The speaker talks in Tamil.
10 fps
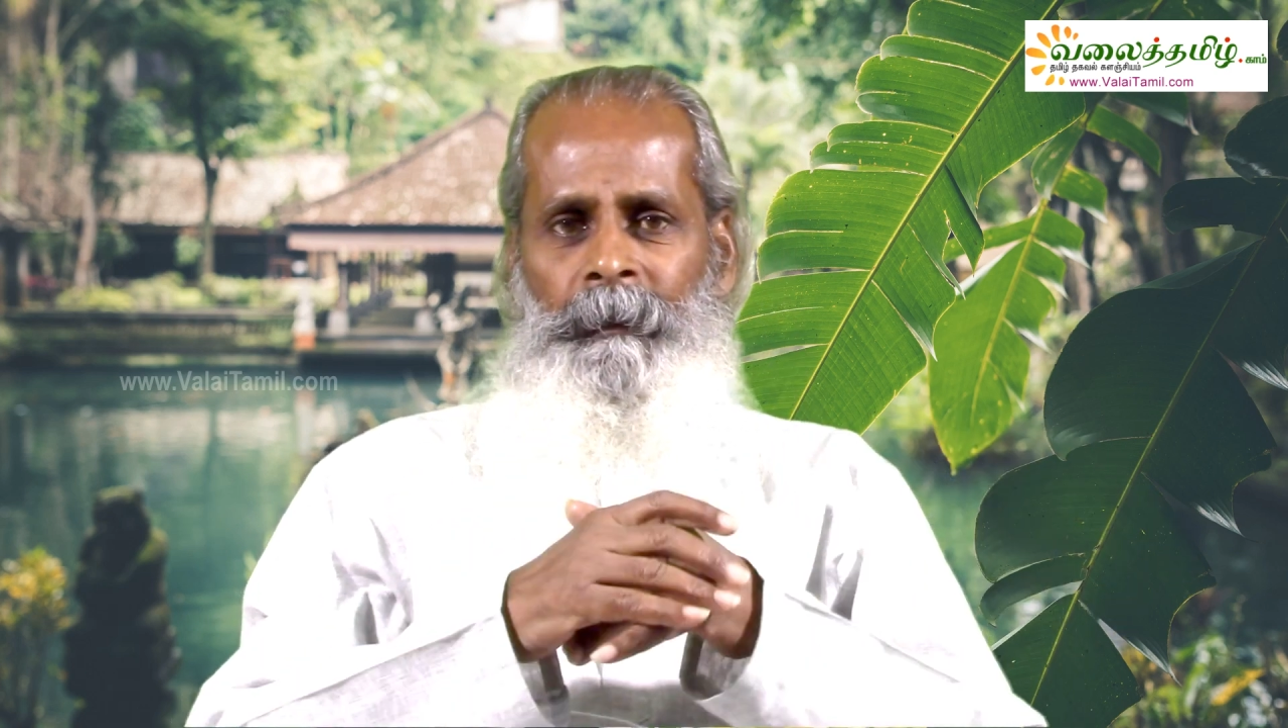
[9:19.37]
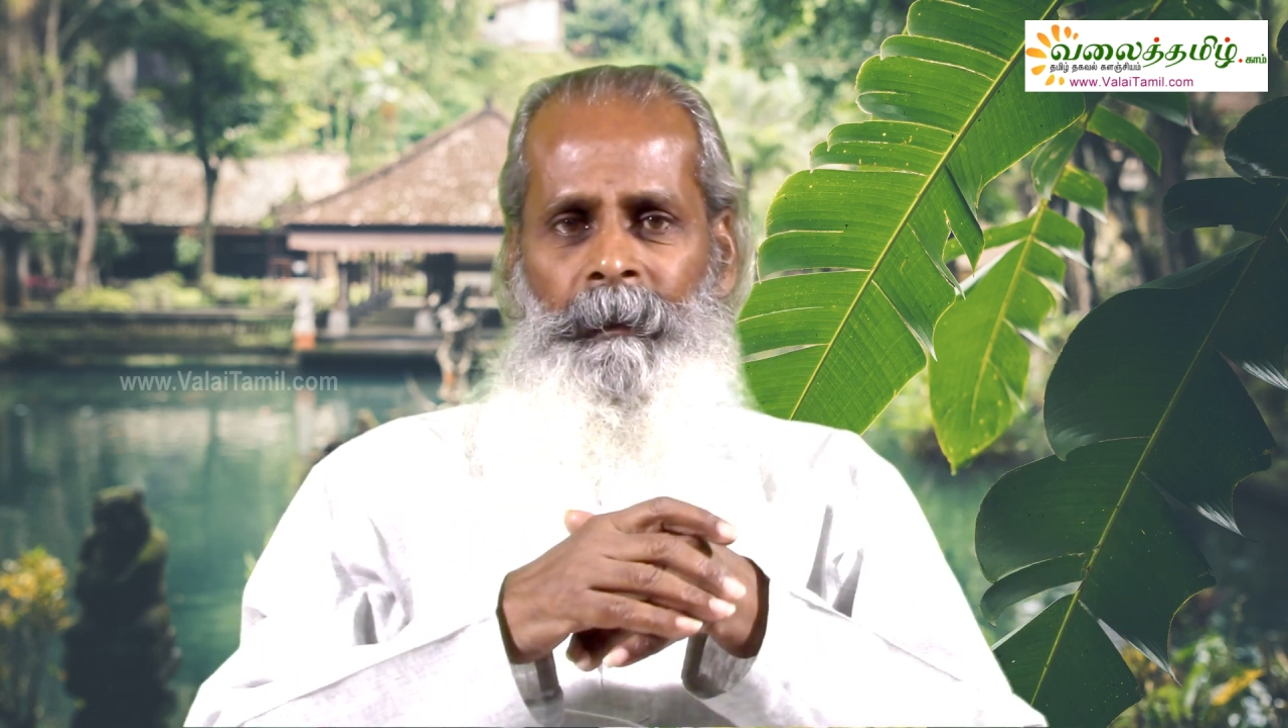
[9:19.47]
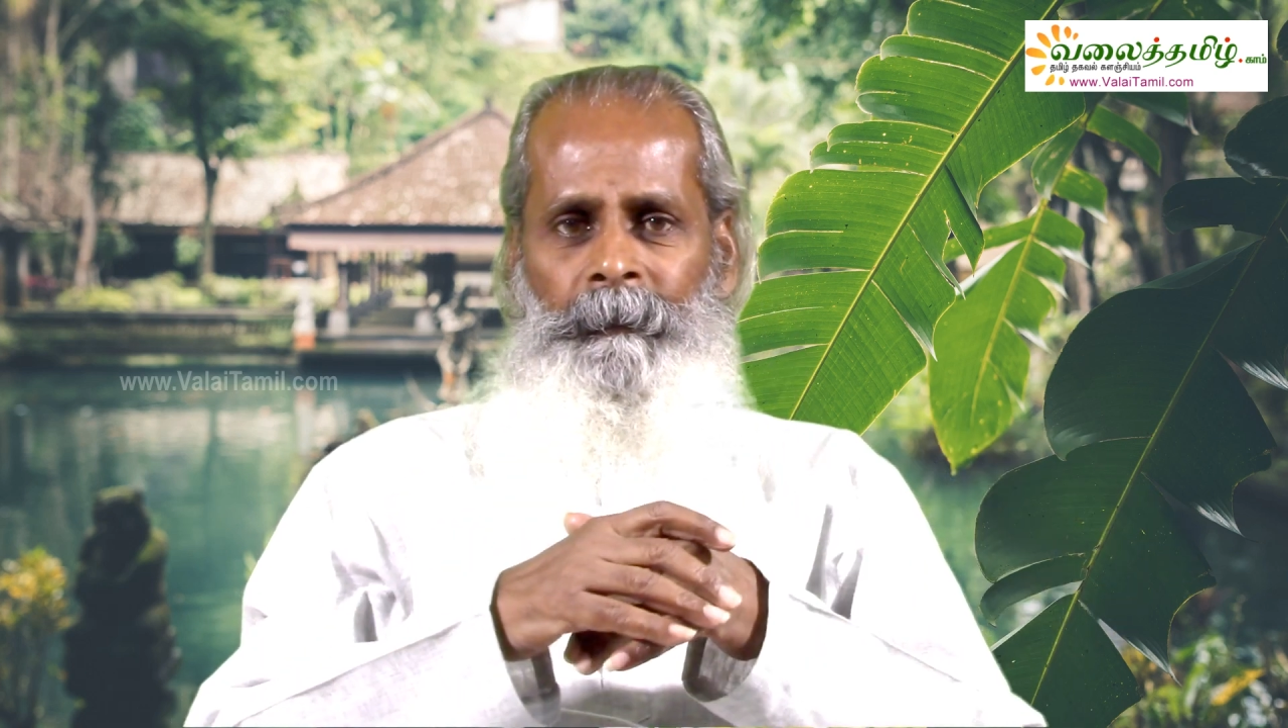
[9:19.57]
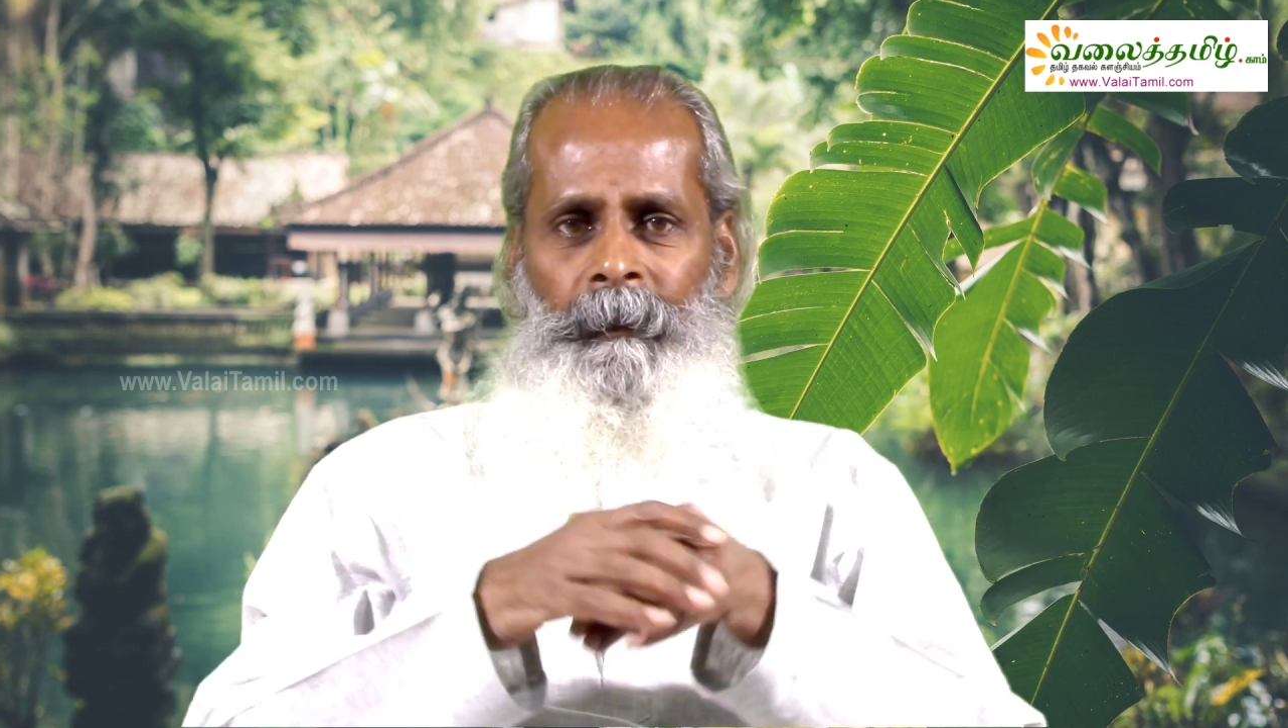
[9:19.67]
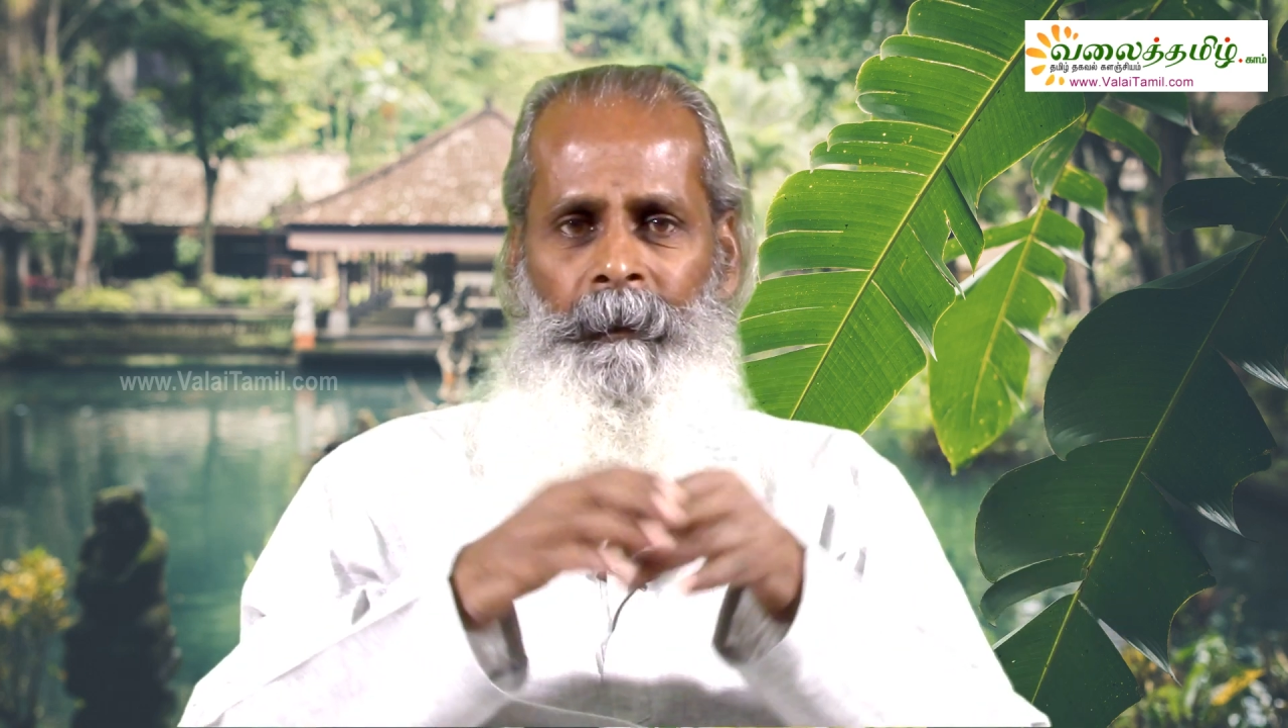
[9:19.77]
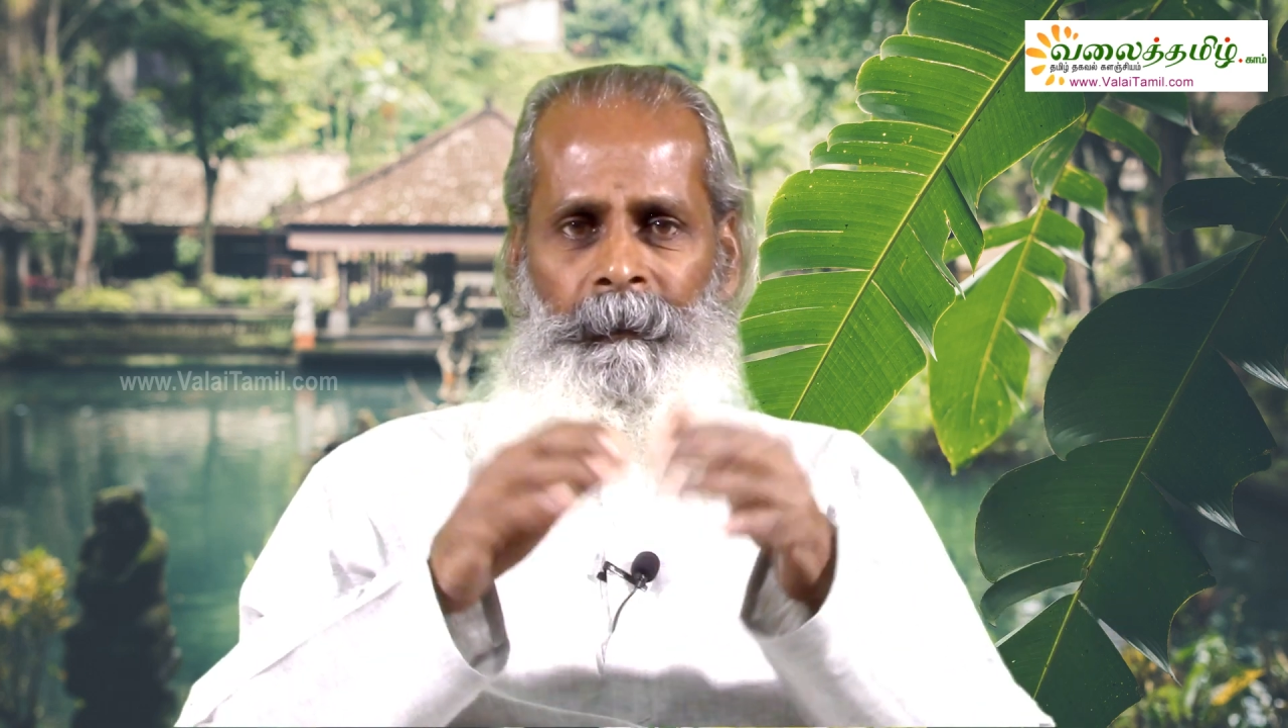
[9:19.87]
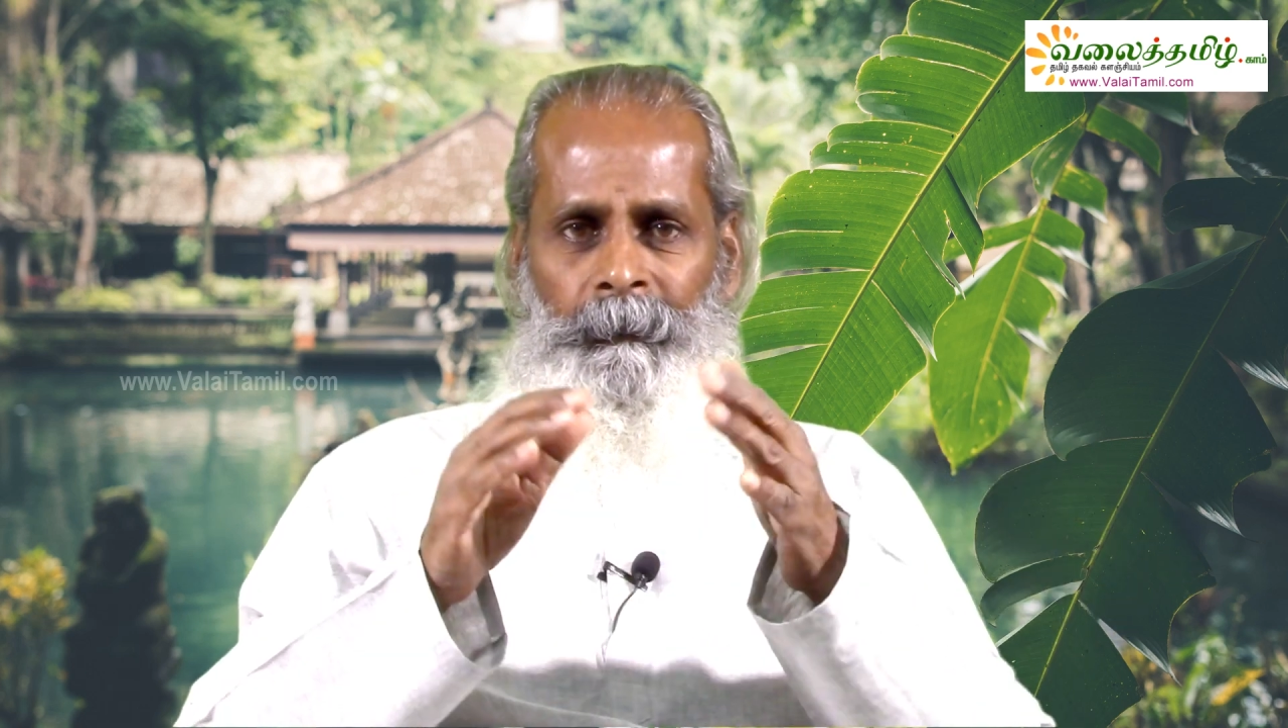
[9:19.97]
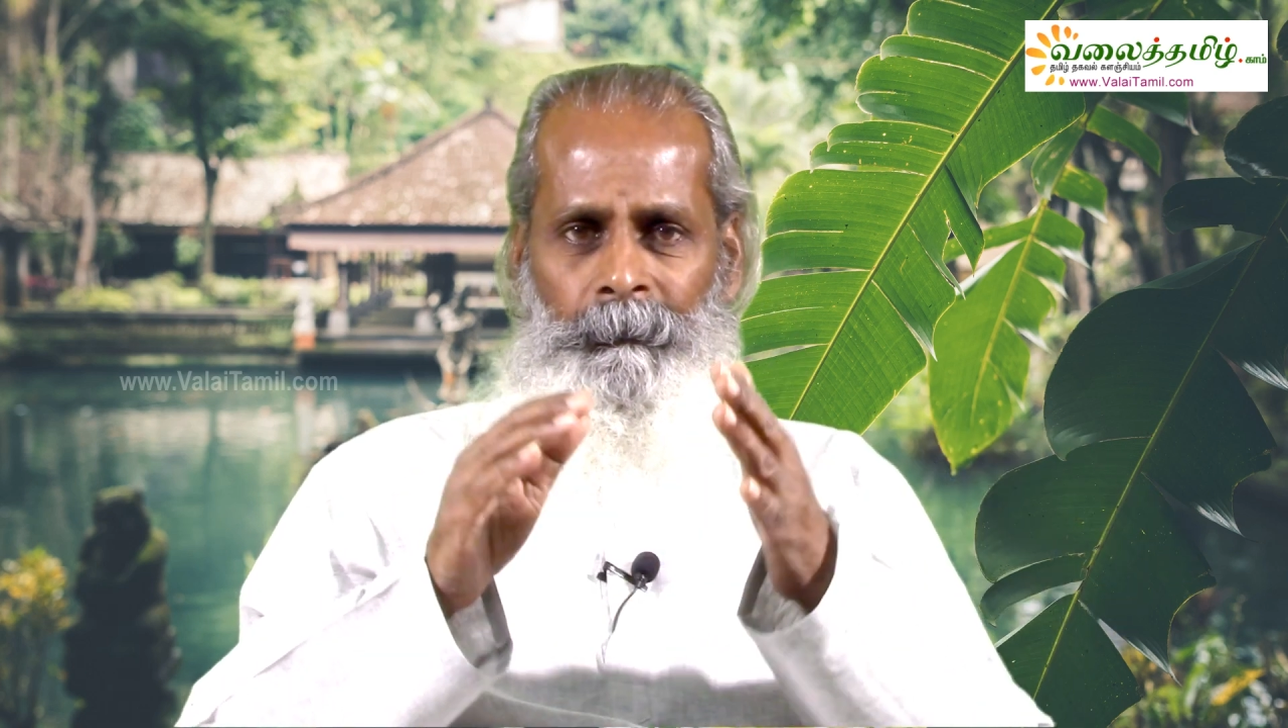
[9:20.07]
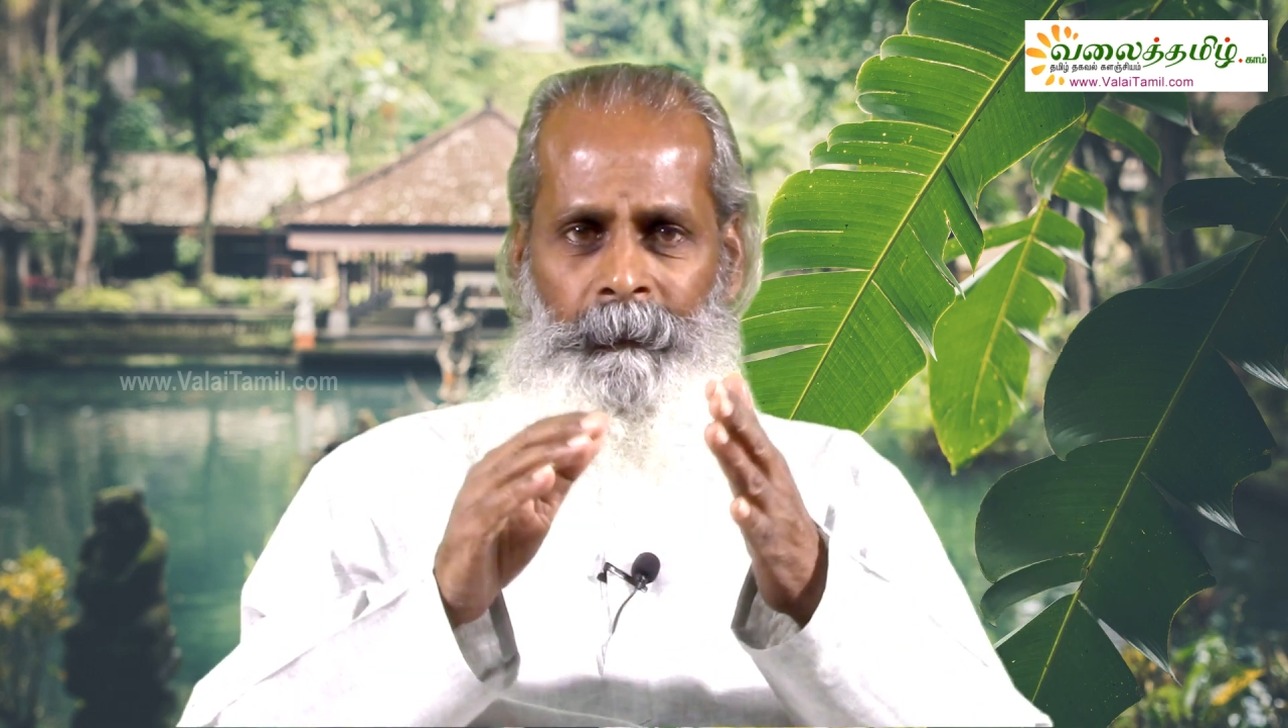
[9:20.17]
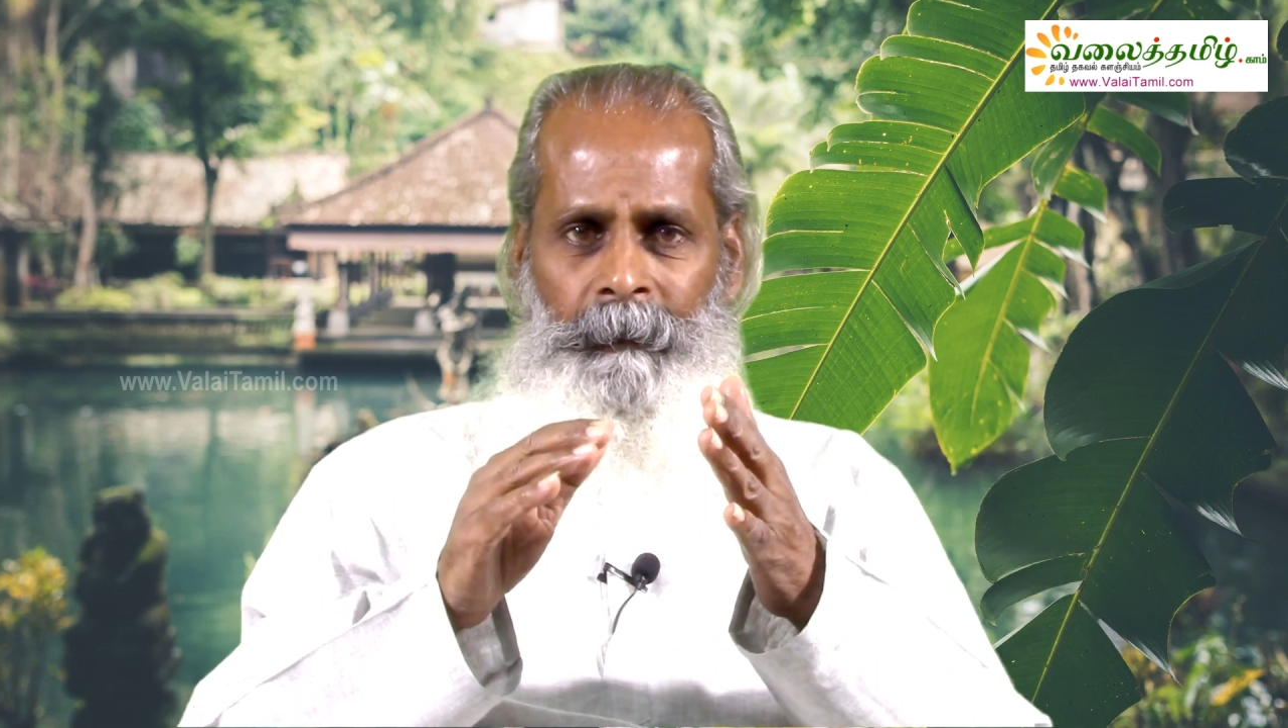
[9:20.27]
அந்த
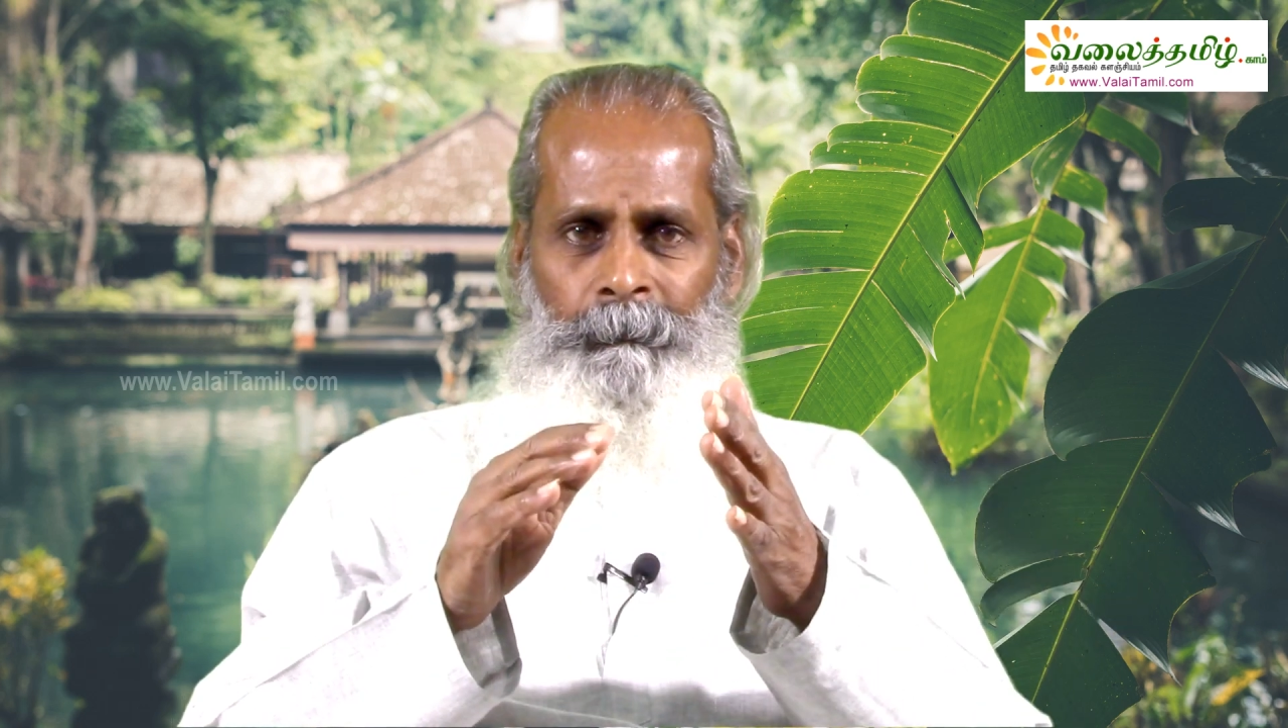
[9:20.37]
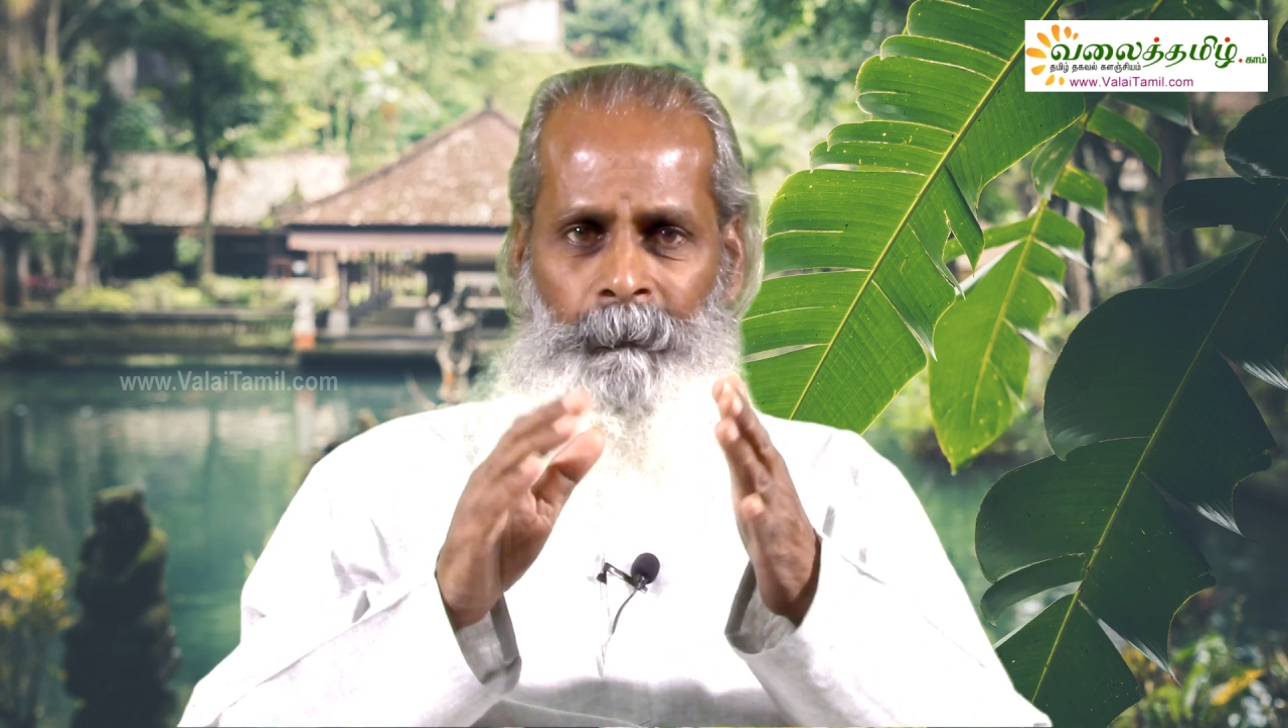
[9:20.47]
யூரின்